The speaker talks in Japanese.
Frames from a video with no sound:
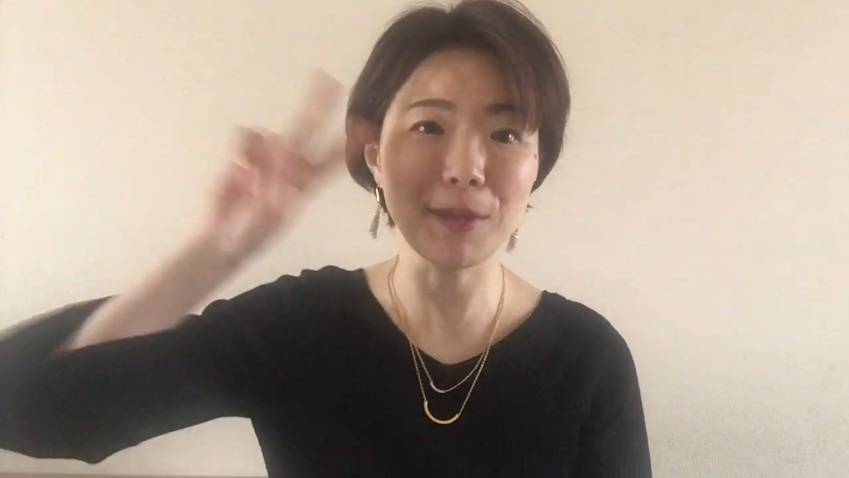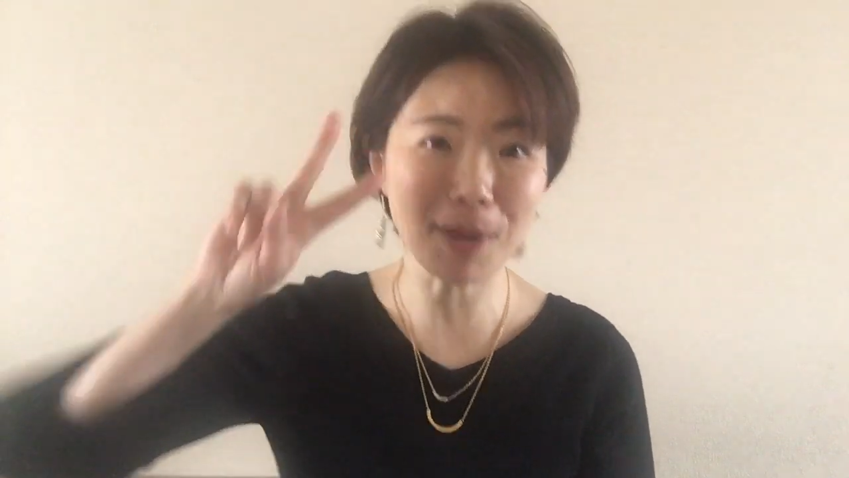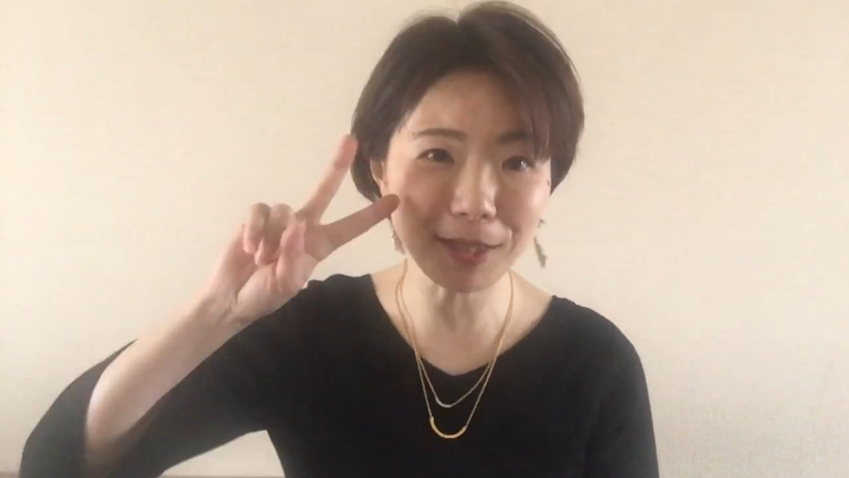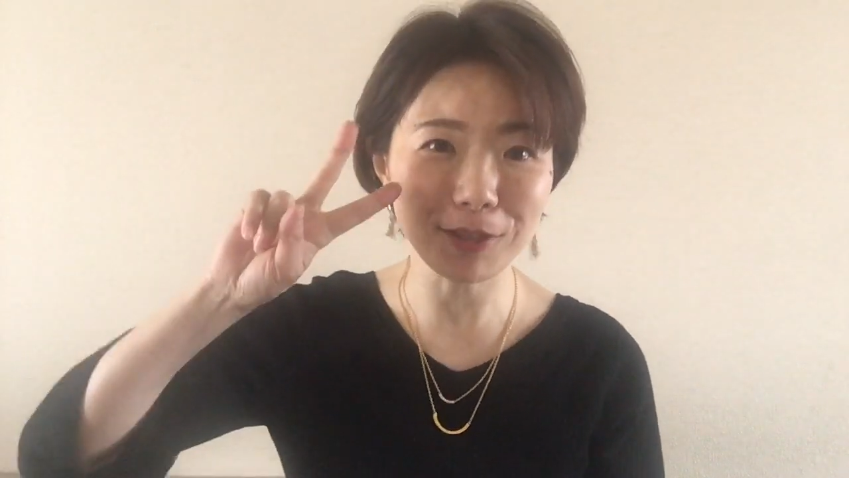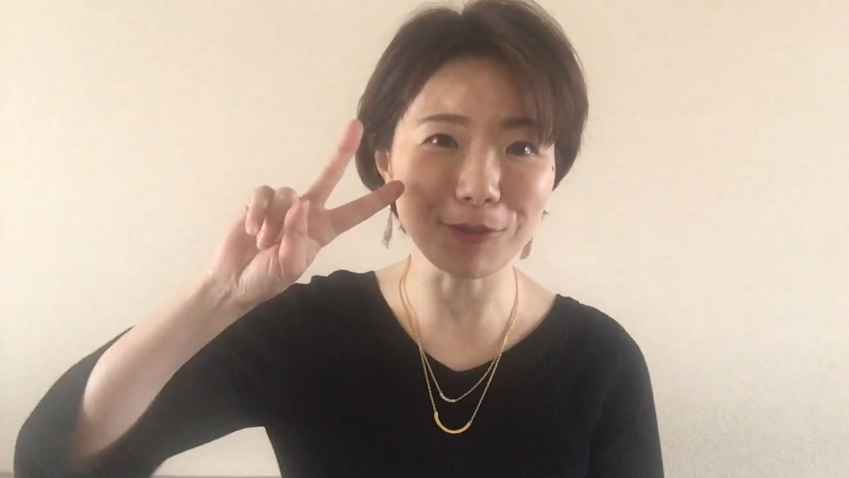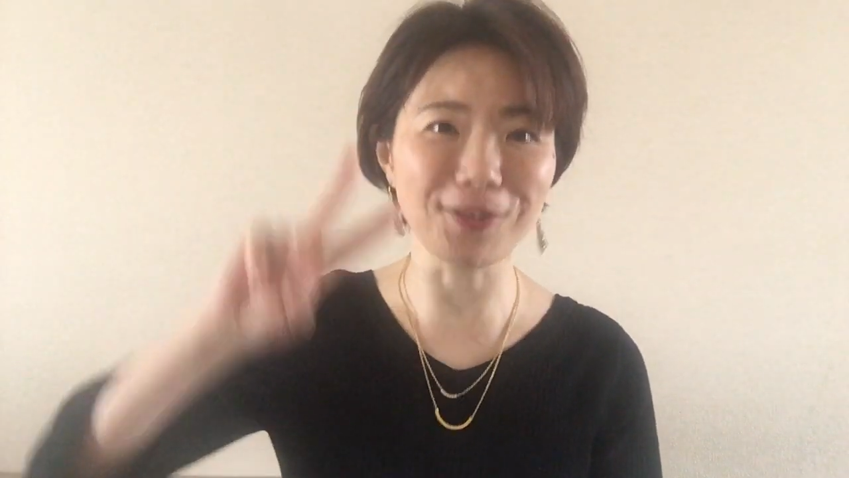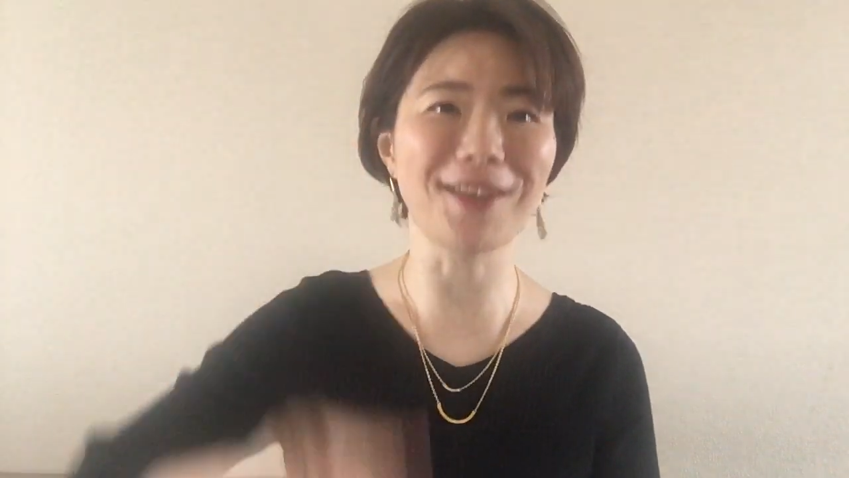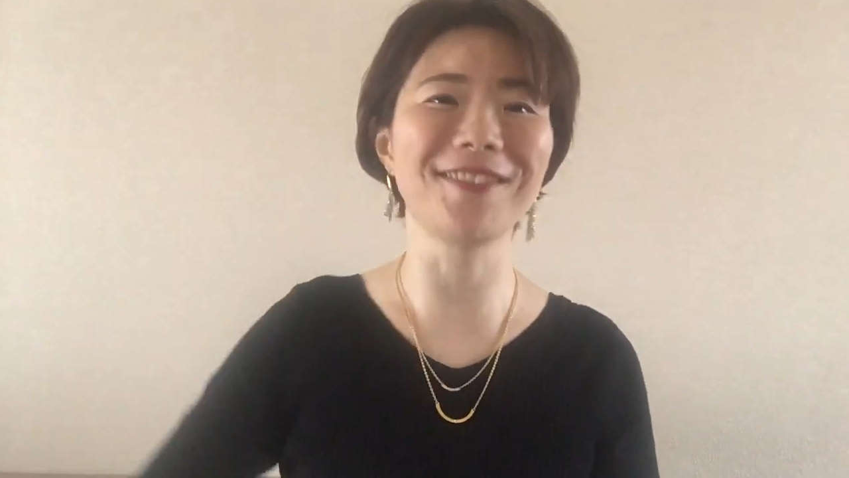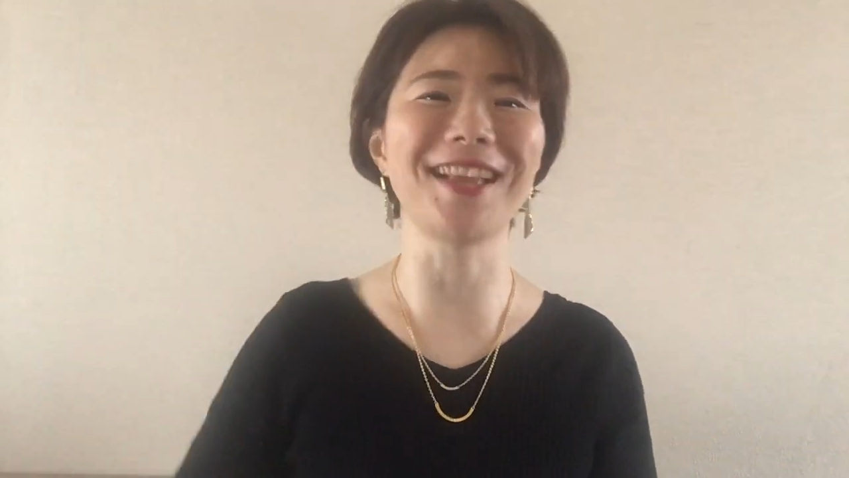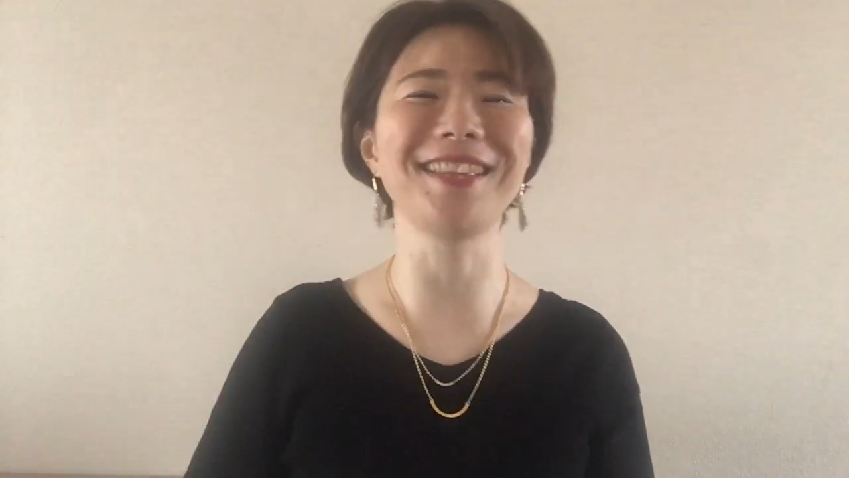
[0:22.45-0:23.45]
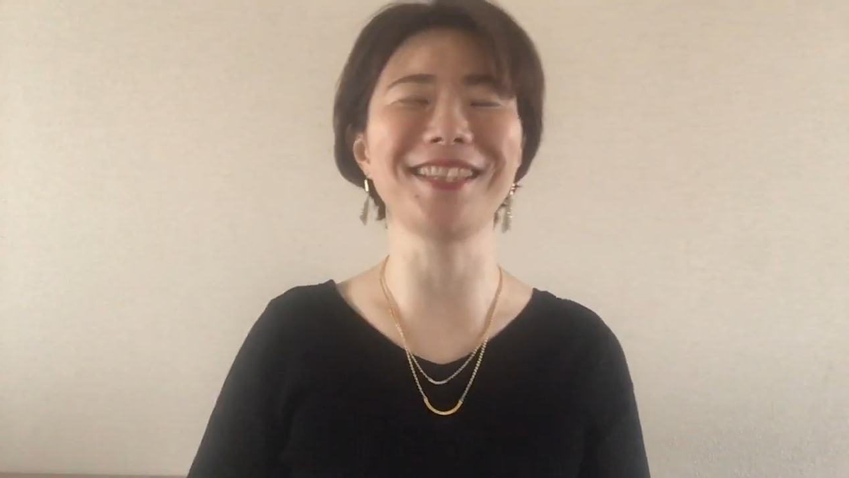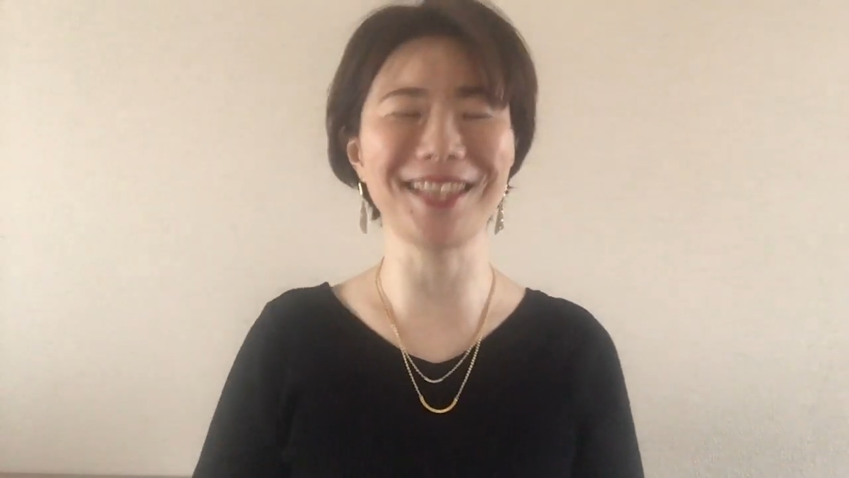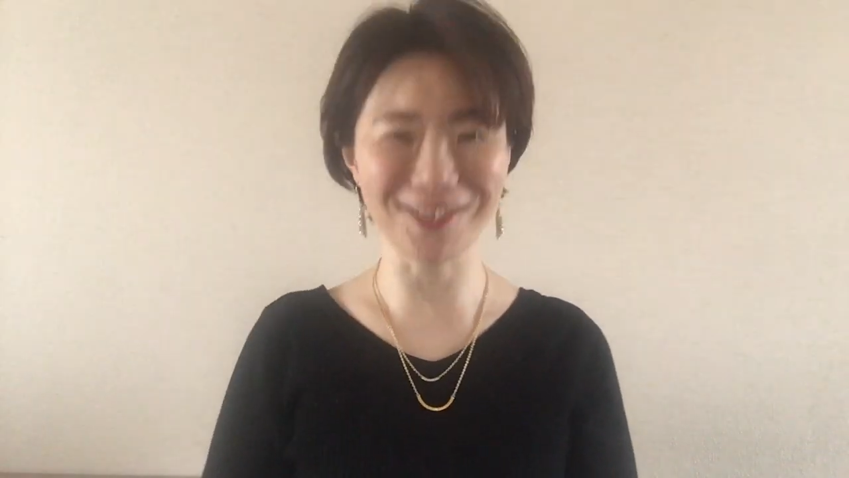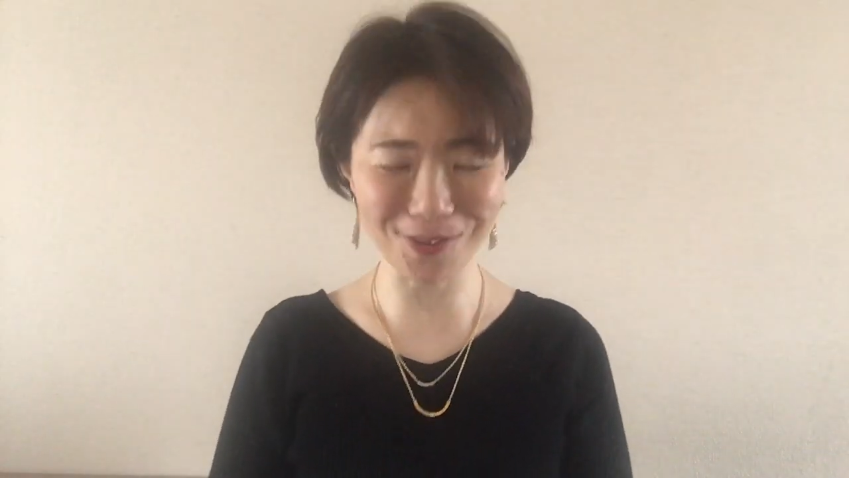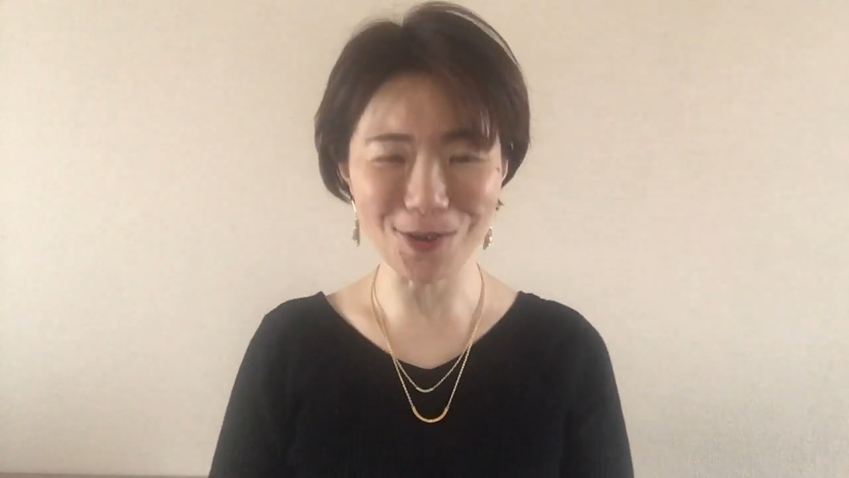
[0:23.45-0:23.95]
2倍って言ってるなんです
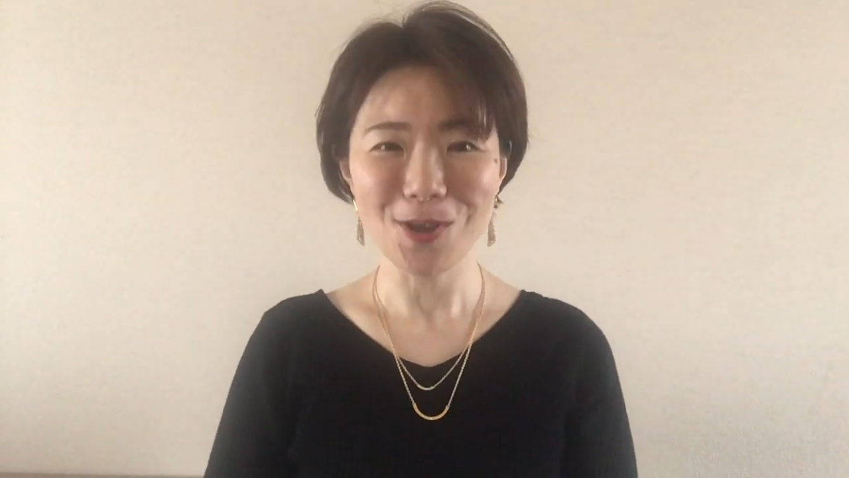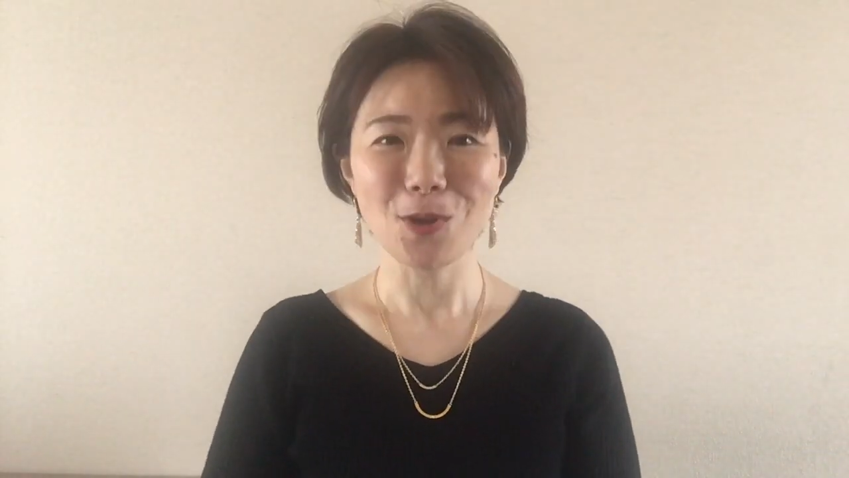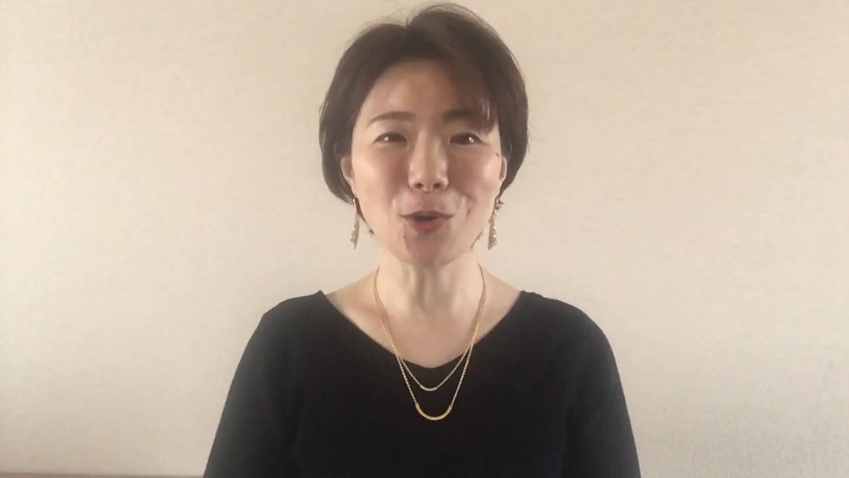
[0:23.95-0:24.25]
けども、